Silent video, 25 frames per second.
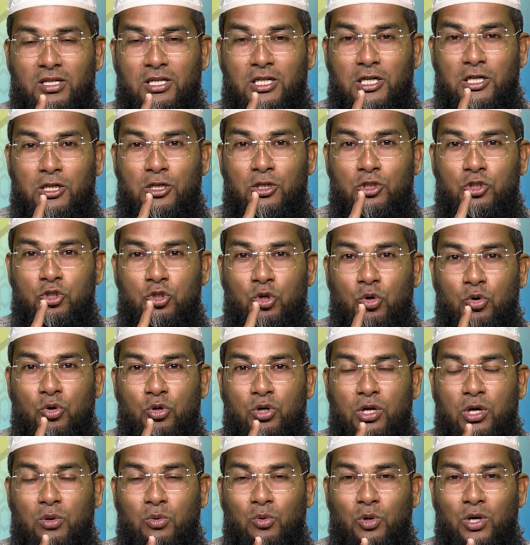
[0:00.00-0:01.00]
என்று
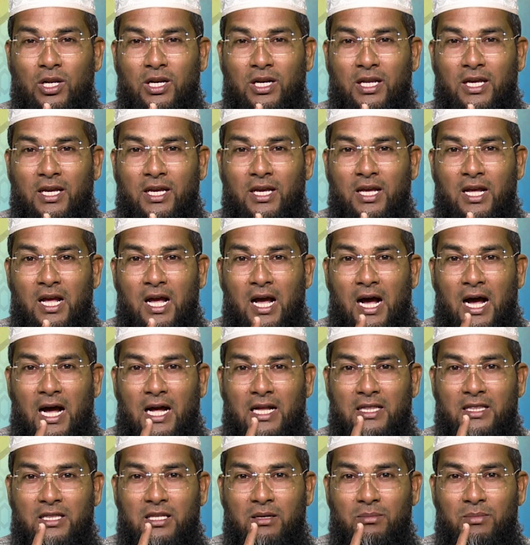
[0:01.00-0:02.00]
சொன்ன உடனே
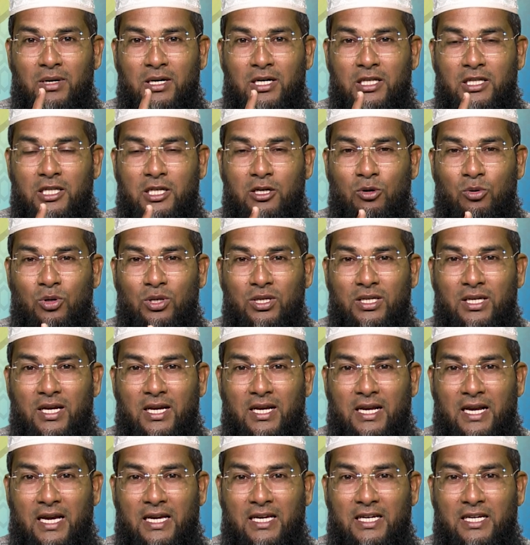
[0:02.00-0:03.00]
அந்த மனிதனுடைய
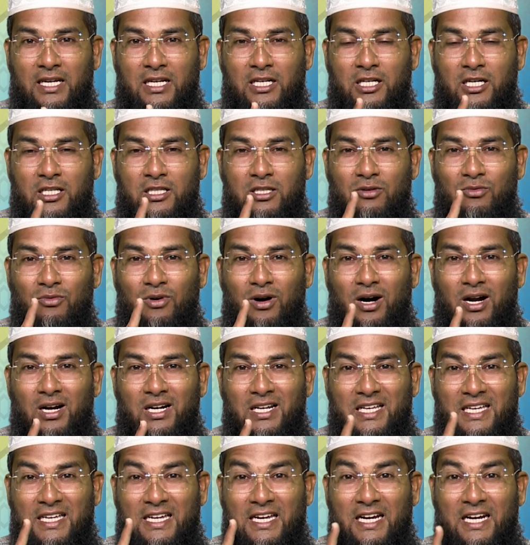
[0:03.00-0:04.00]
கையில் இருந்த வாள்
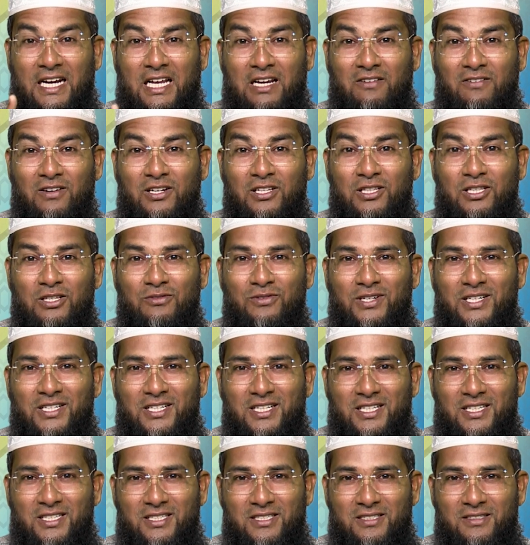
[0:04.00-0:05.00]
கீழே விழுந்து
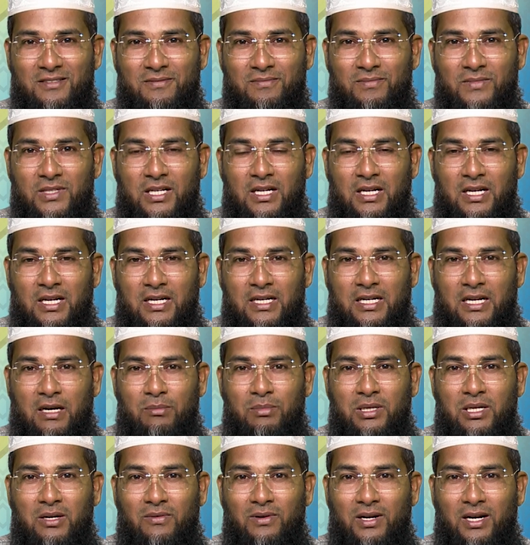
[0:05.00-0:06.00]
விட்டது
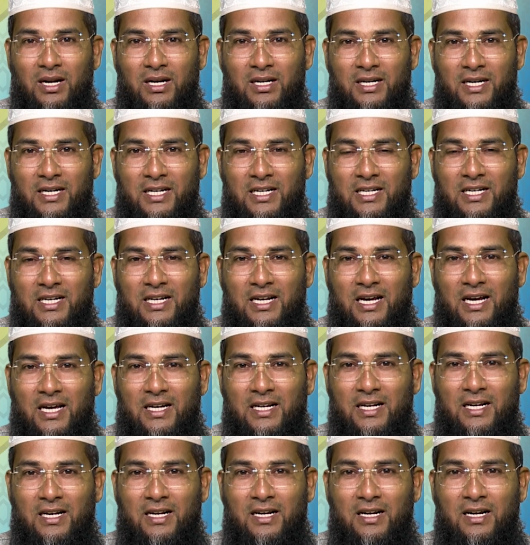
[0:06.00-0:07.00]
நபி அவர்கள்
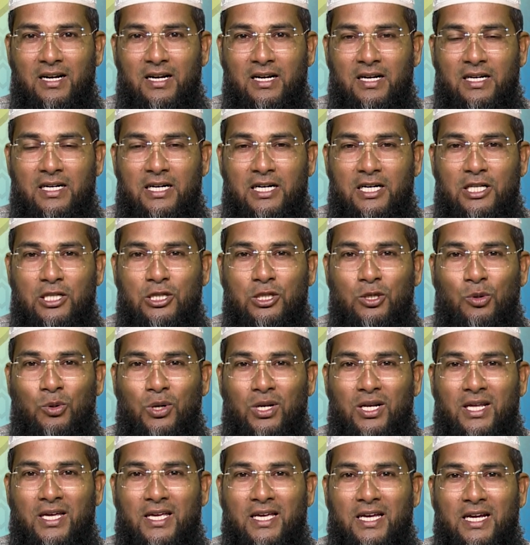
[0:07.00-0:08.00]
எடுக்கிறார்கள் எடுத்த
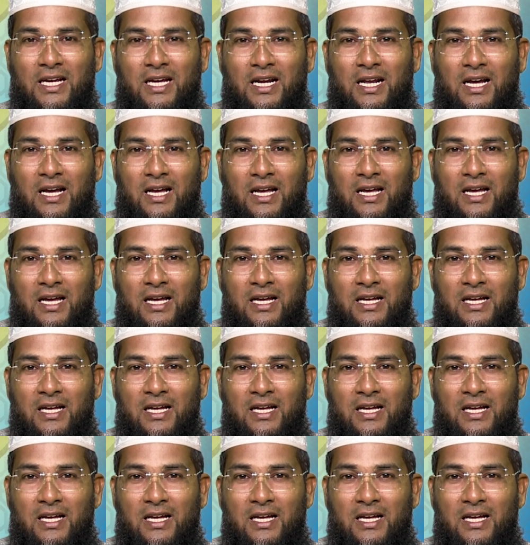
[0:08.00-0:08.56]
உடனே கேட்குறாங்க